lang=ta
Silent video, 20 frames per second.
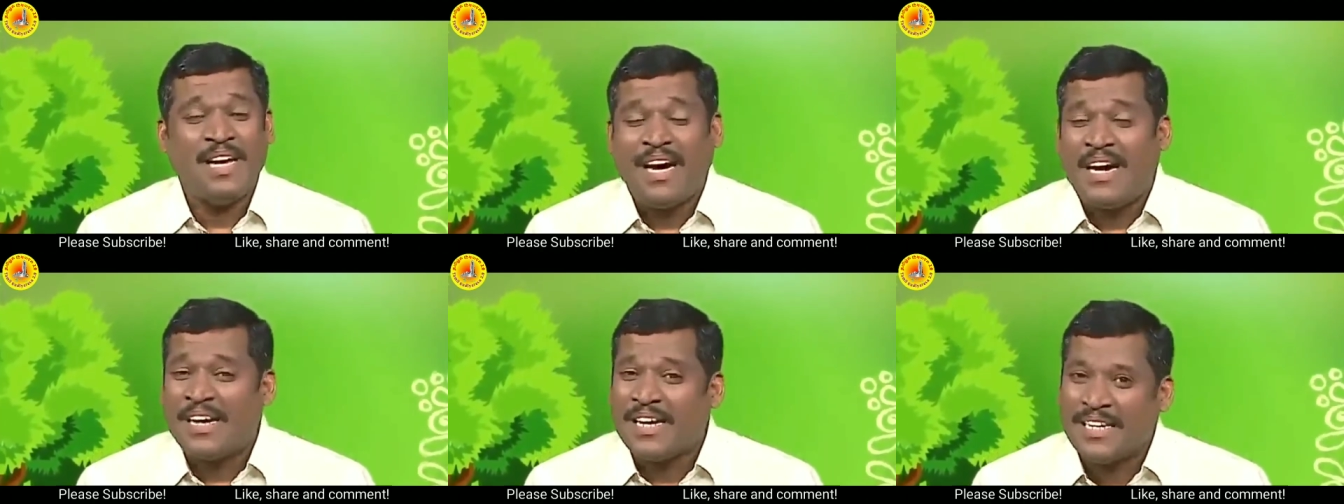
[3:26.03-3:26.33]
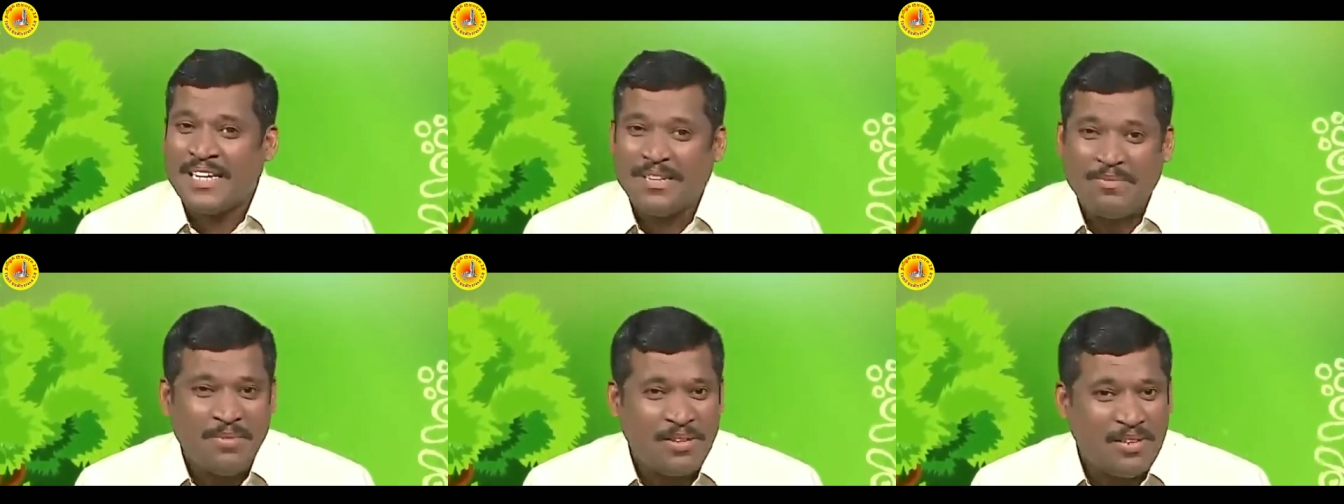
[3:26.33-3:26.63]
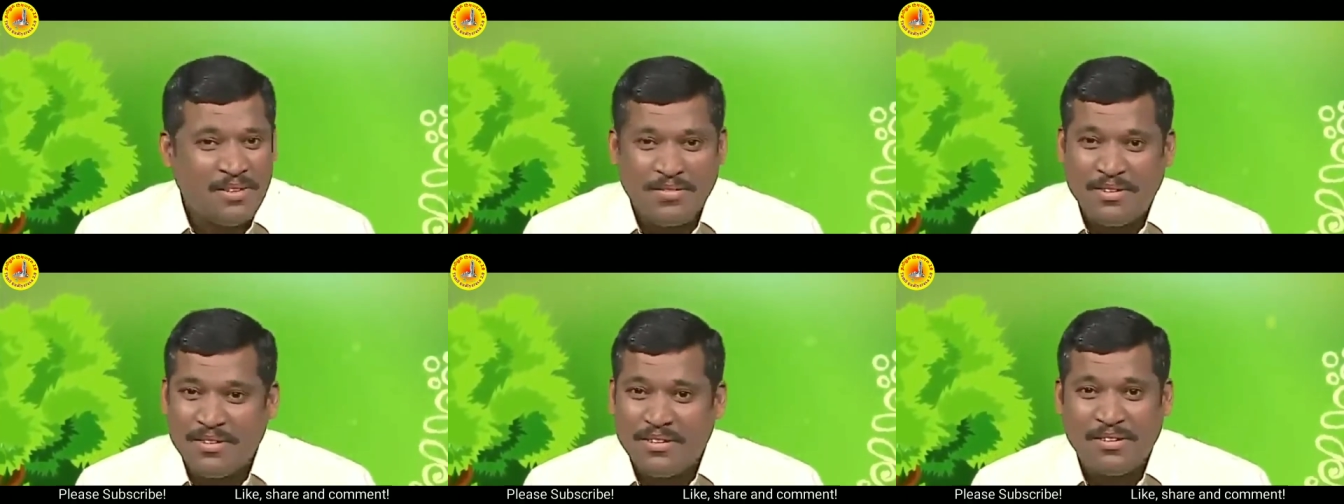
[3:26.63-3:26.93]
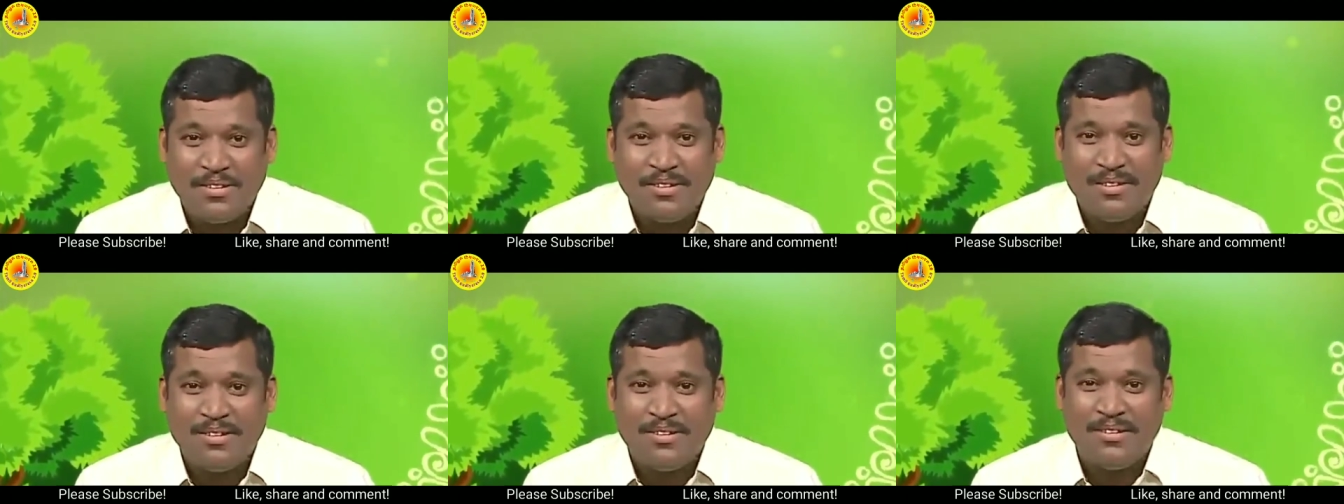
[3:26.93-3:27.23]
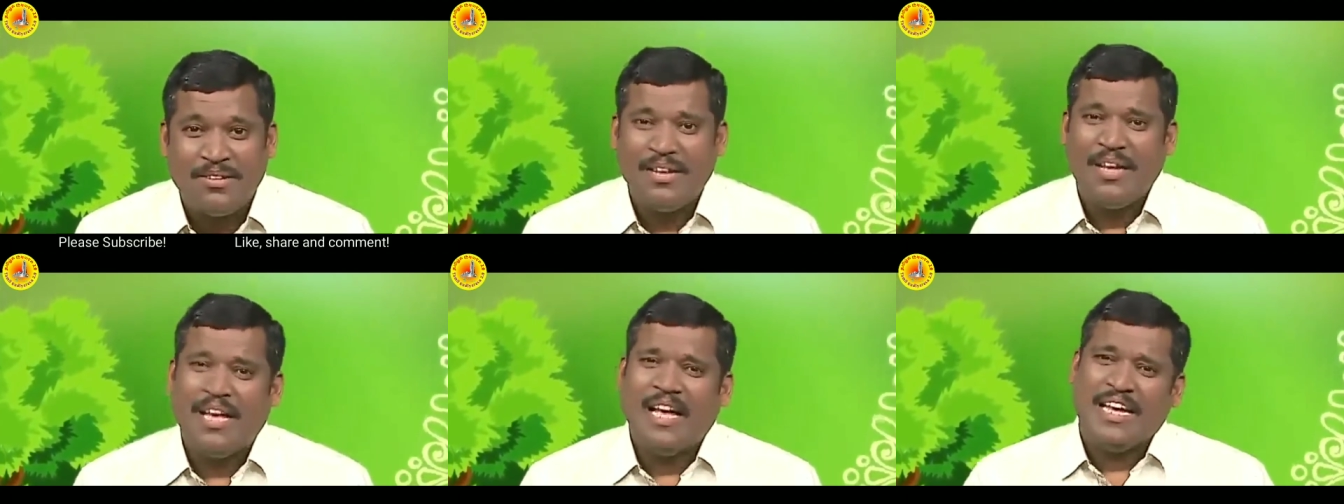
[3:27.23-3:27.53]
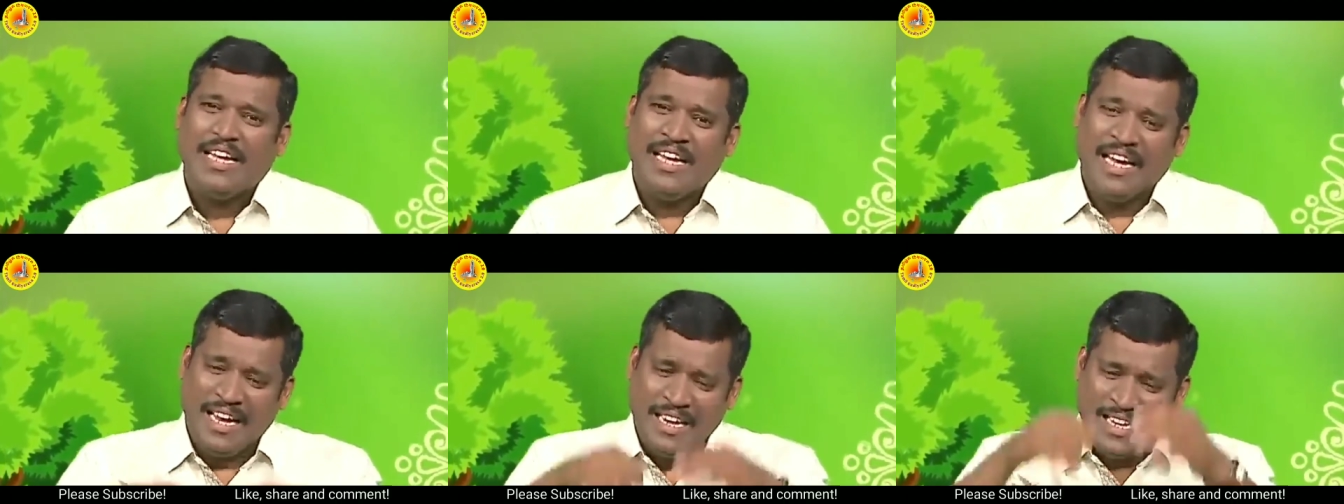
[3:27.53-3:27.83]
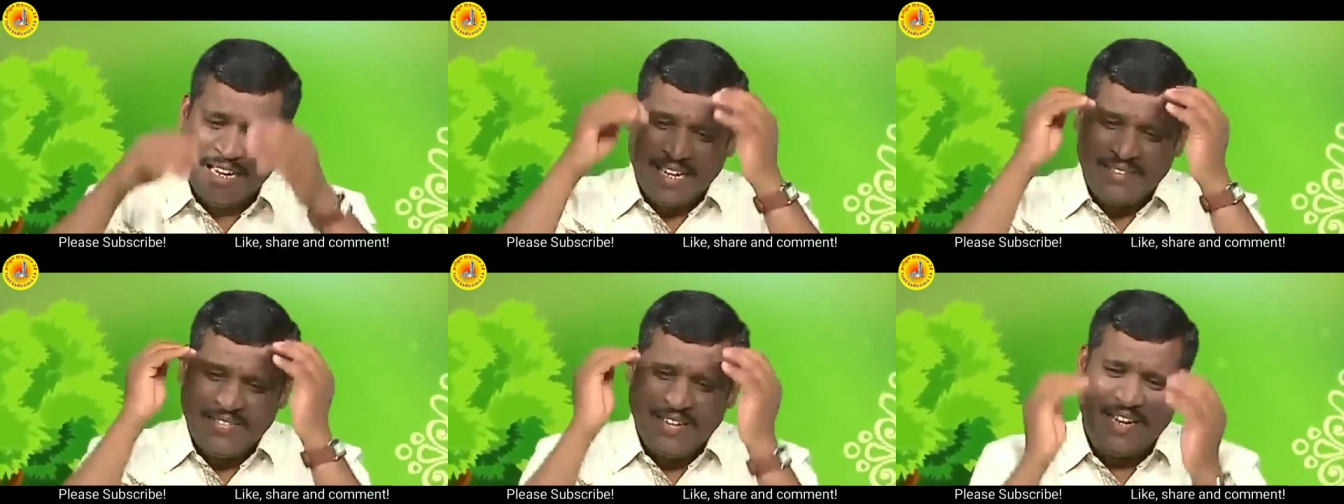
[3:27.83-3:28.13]
ஆனால் நம்ம என்ன பண்ணுறோம்
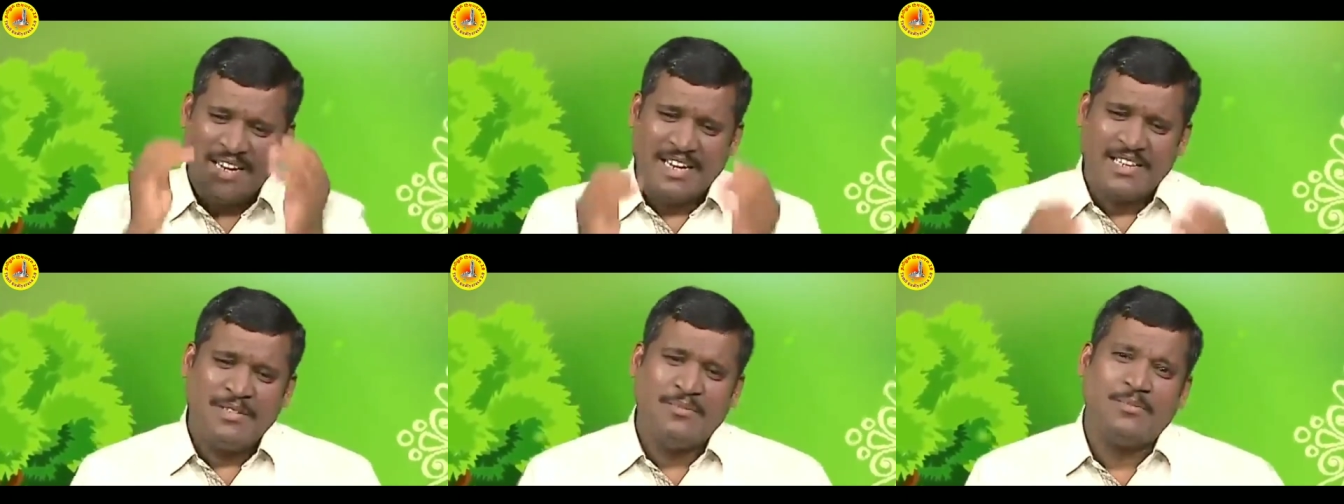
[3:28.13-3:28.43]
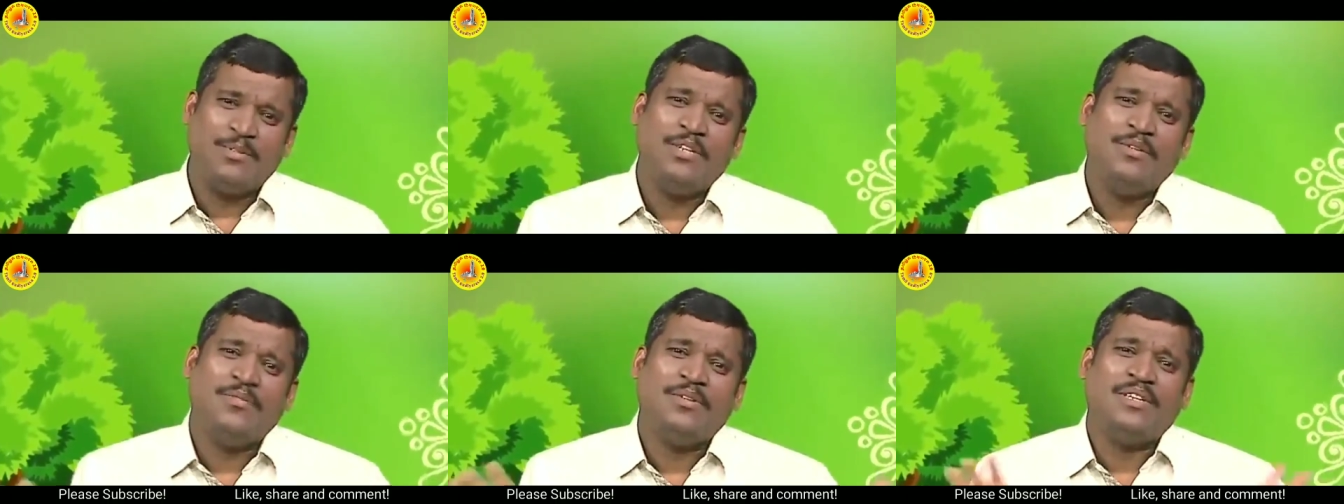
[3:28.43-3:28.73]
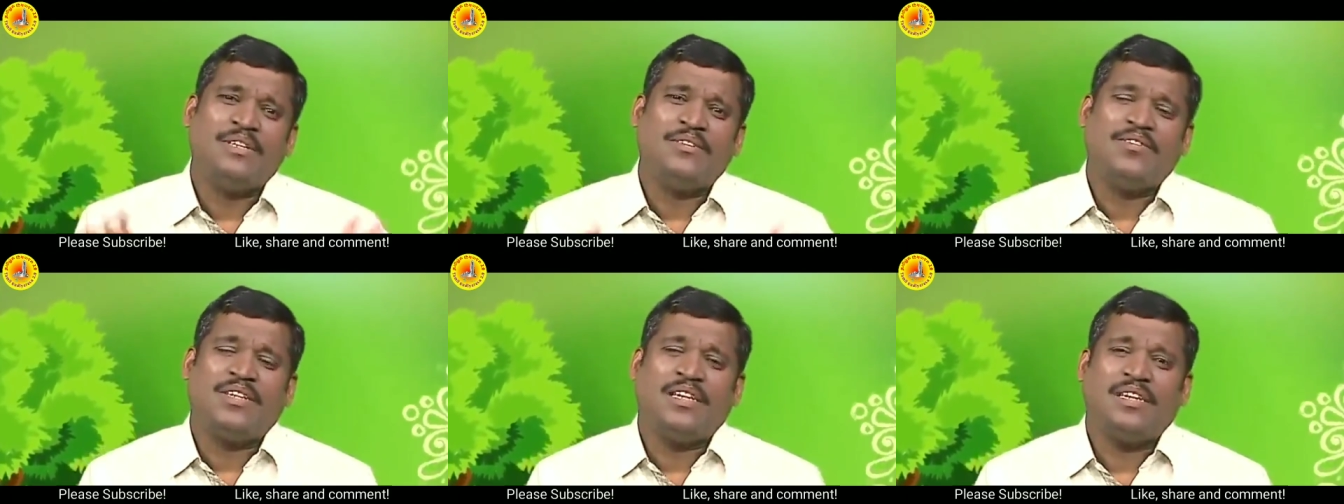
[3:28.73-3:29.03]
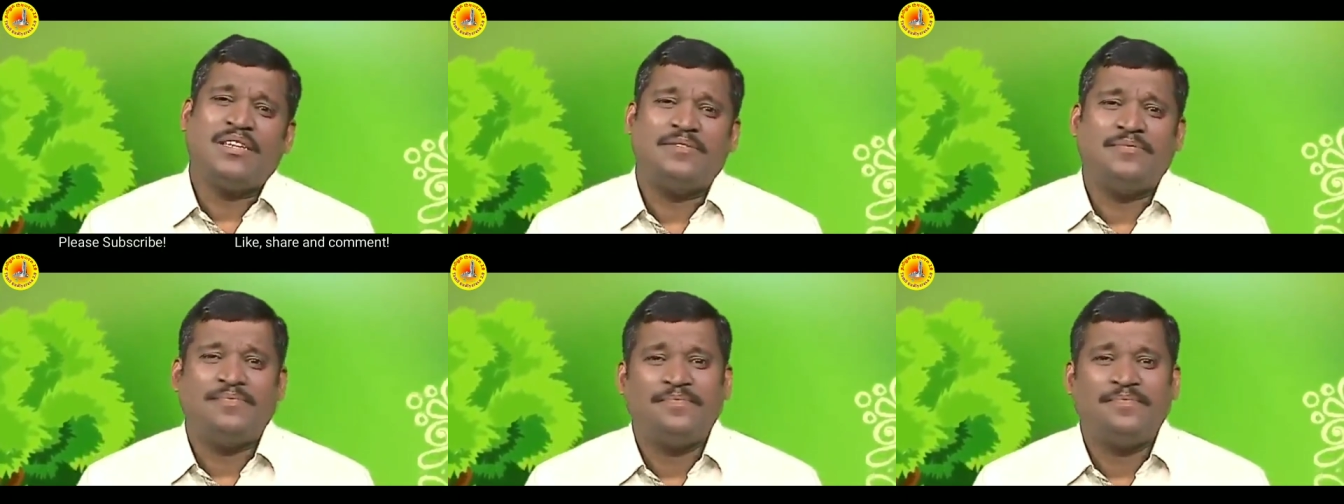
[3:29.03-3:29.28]
ஏற்கனவே எல்லாத்தையும் முடிவு பண்ணிடுவேங்க